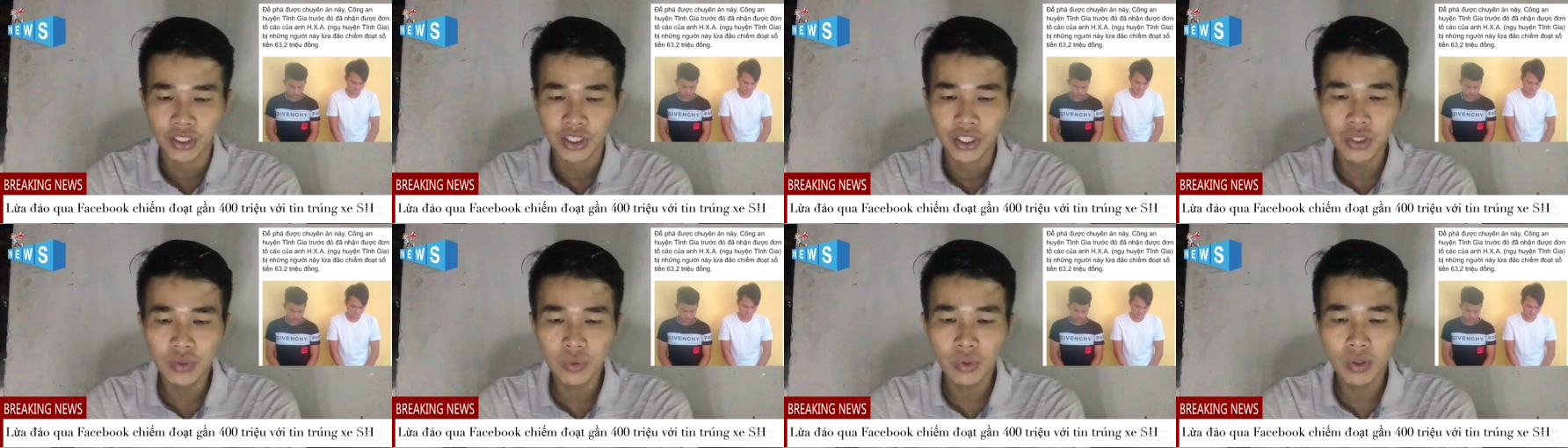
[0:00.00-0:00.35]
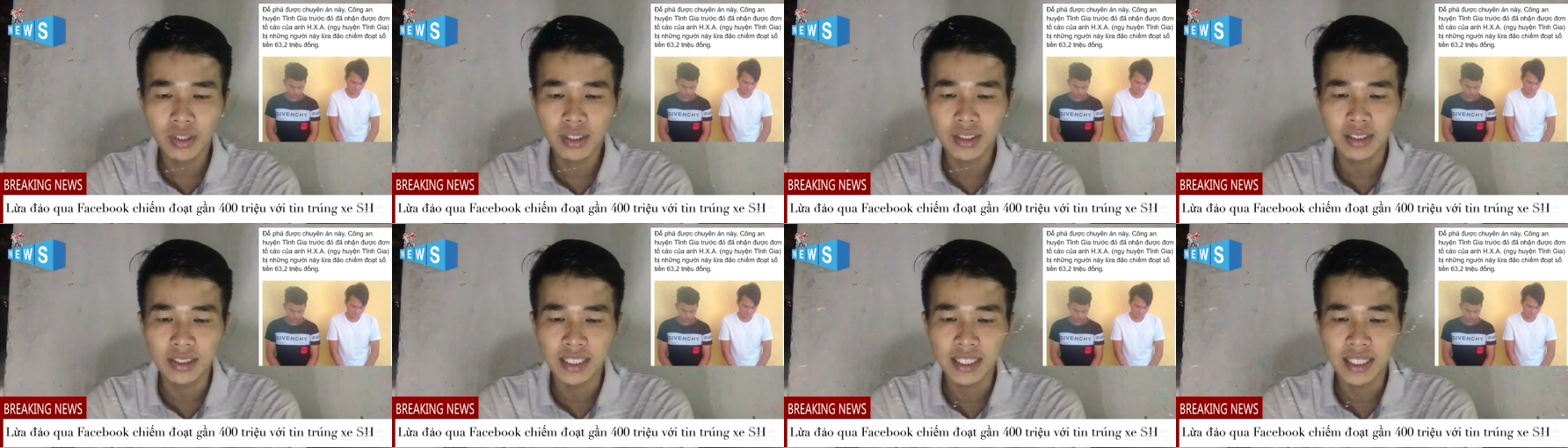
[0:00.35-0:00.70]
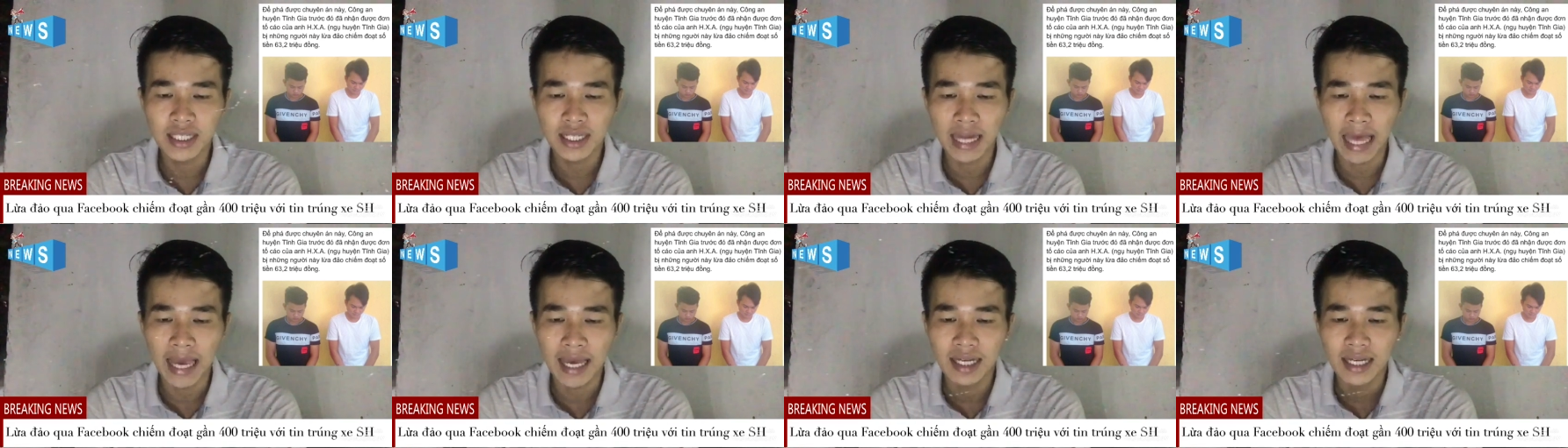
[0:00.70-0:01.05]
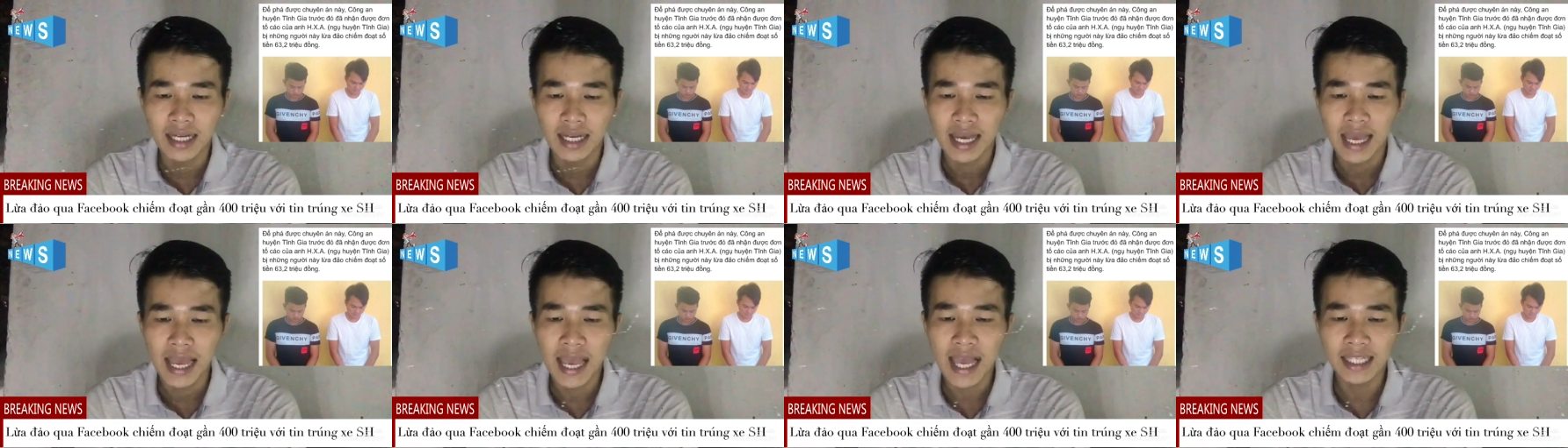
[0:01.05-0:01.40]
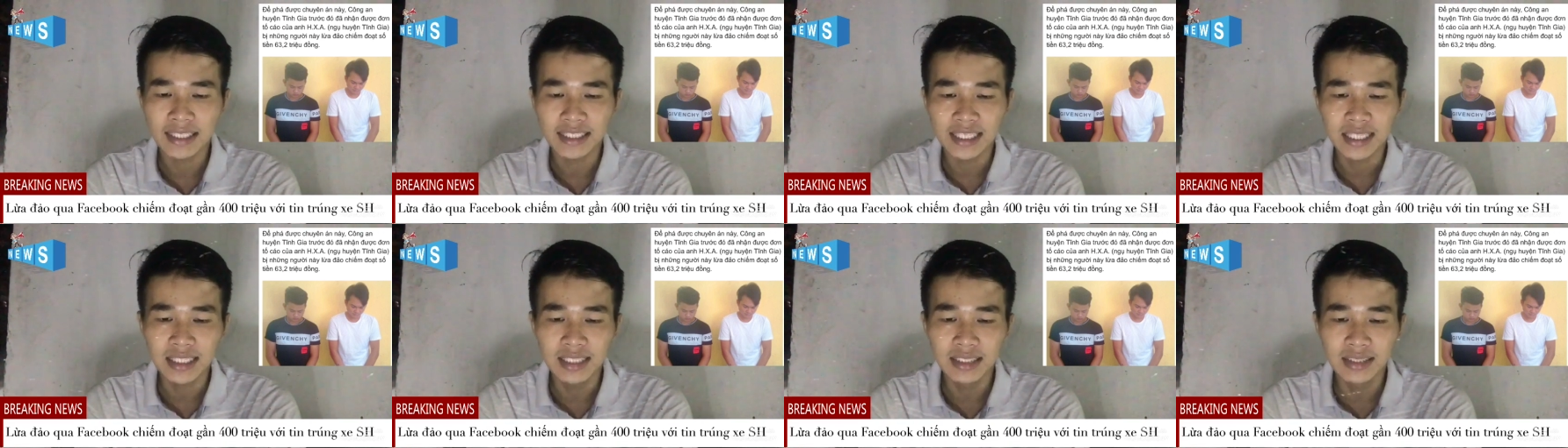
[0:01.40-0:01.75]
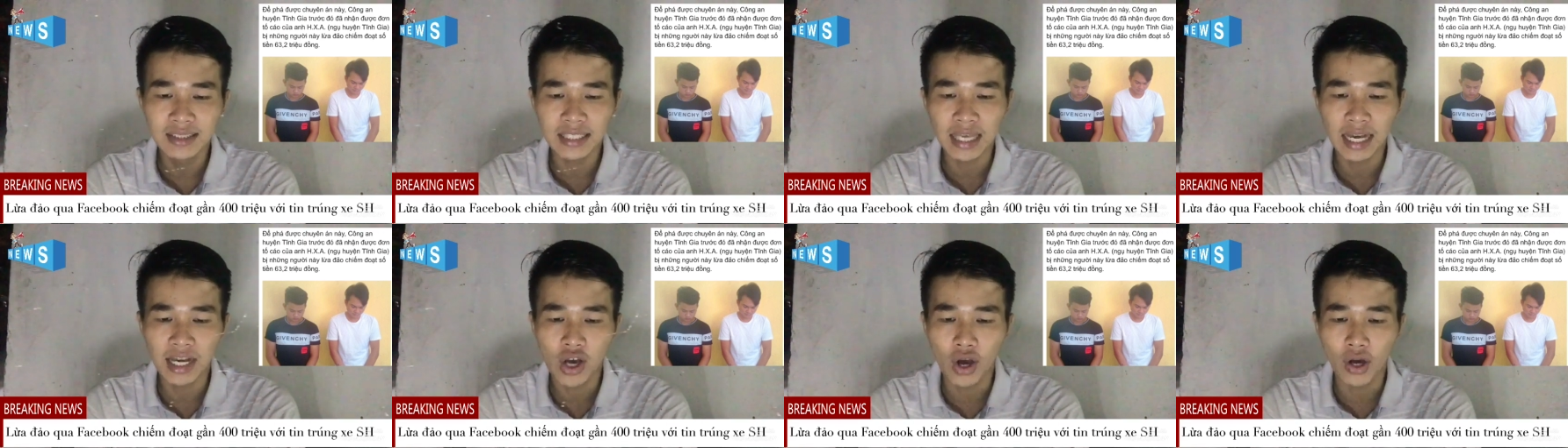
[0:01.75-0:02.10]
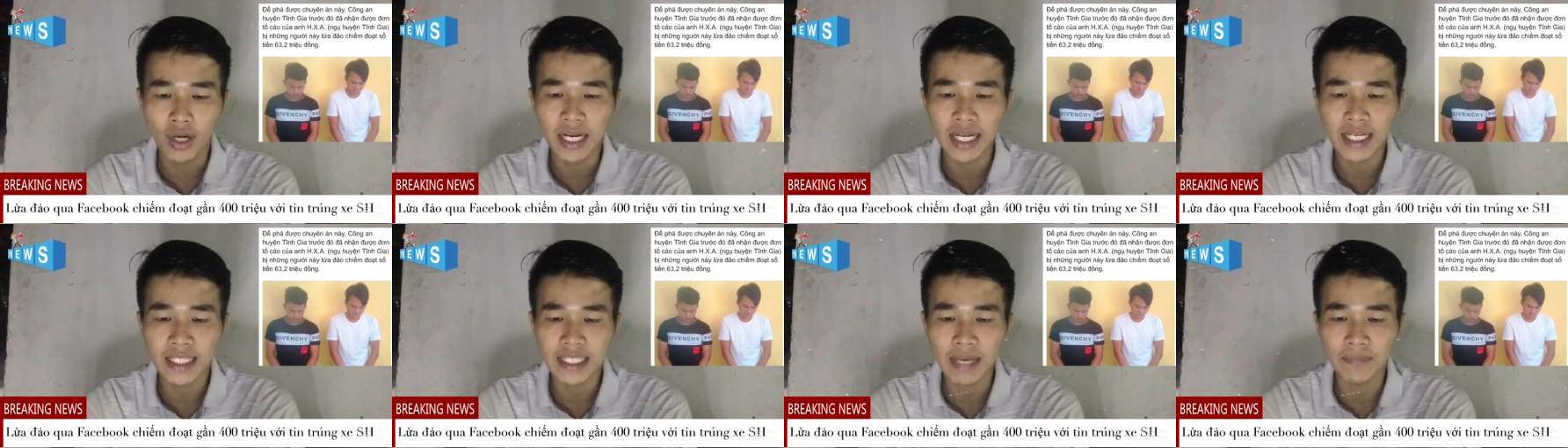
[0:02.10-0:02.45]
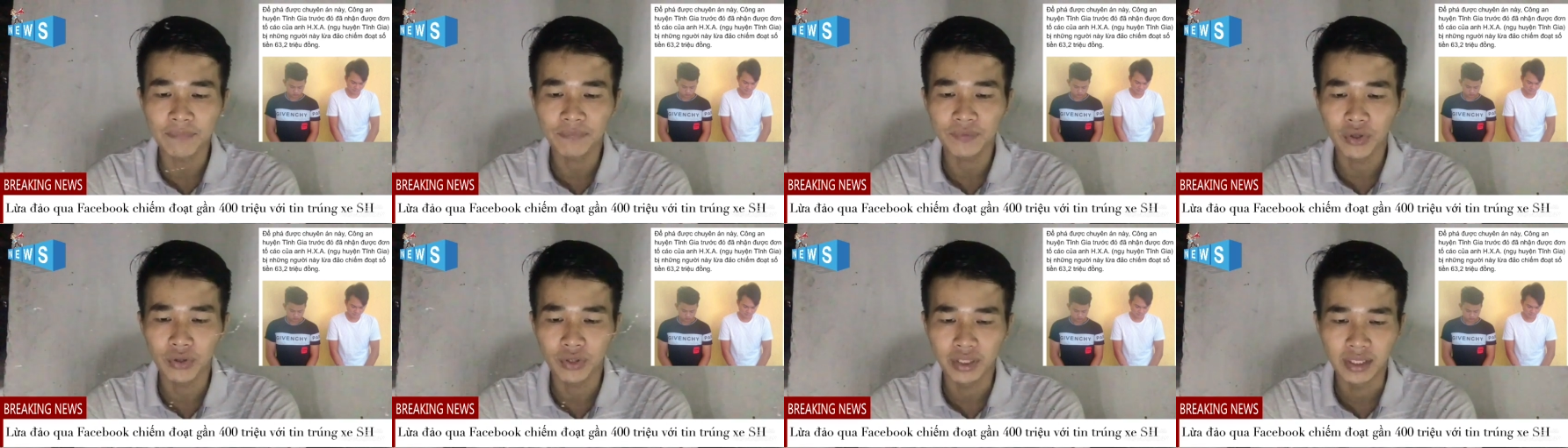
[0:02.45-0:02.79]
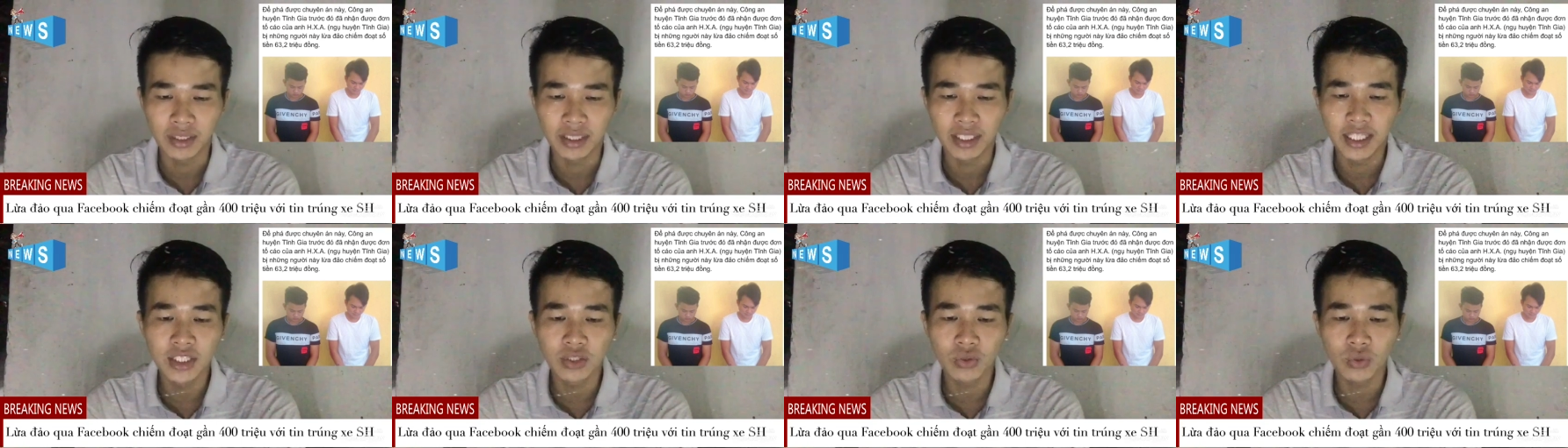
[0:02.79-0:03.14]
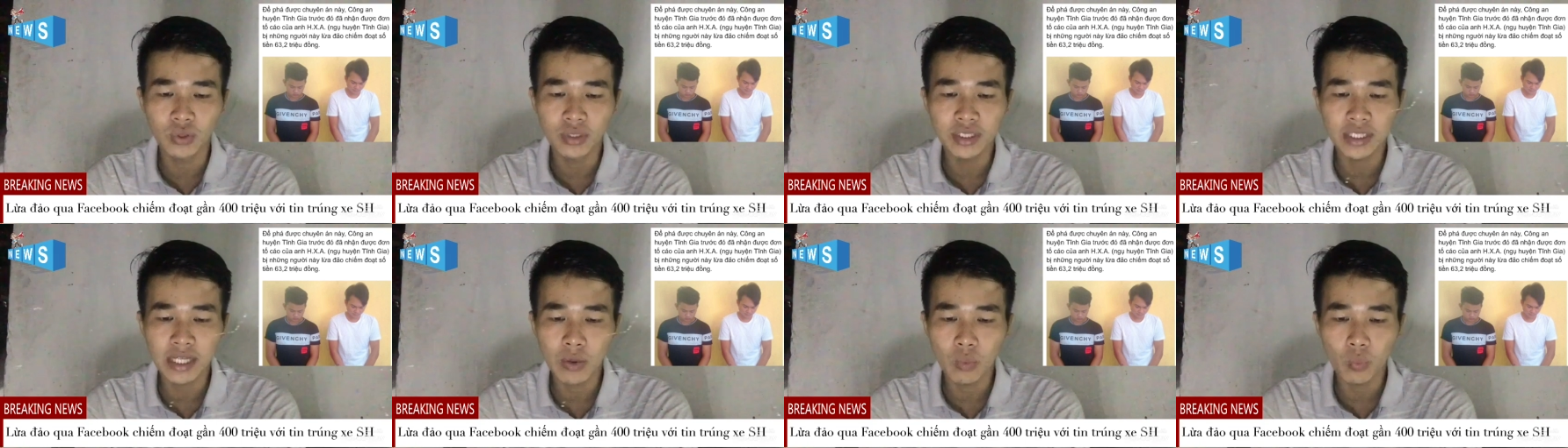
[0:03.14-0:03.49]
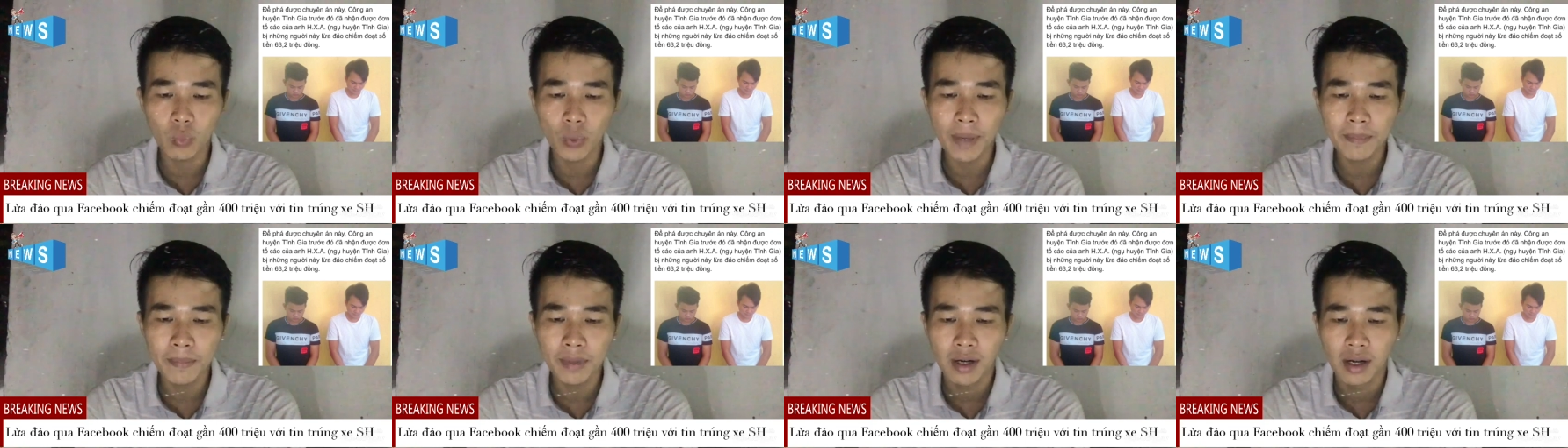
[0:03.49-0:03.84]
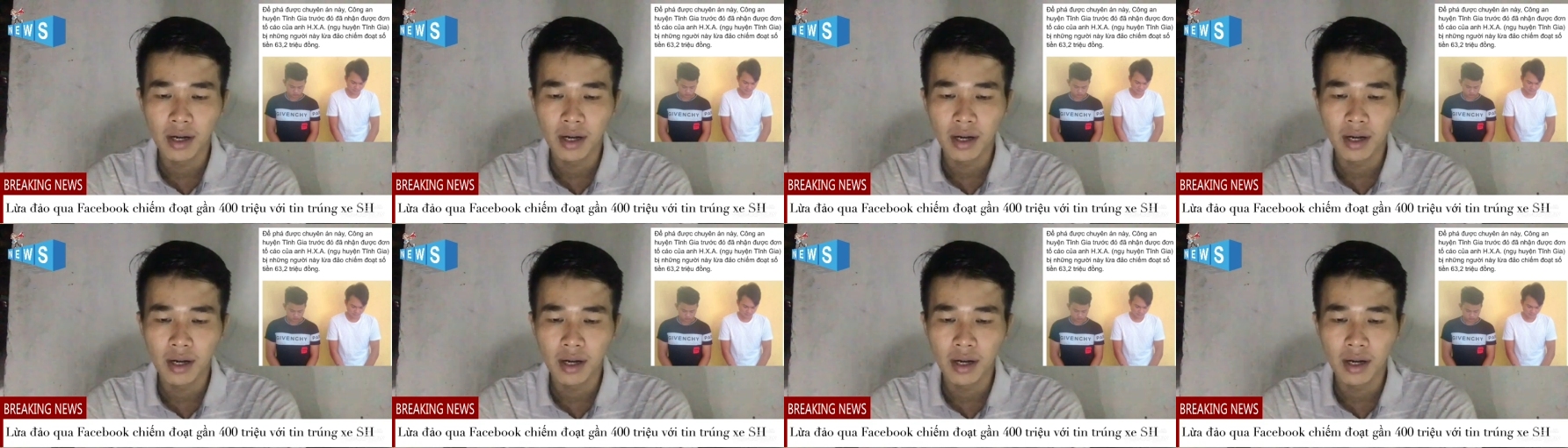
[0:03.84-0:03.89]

Nếu có người liên lạc, An sẽ hướng dẫn họ đăng nhập vào đường link của trang web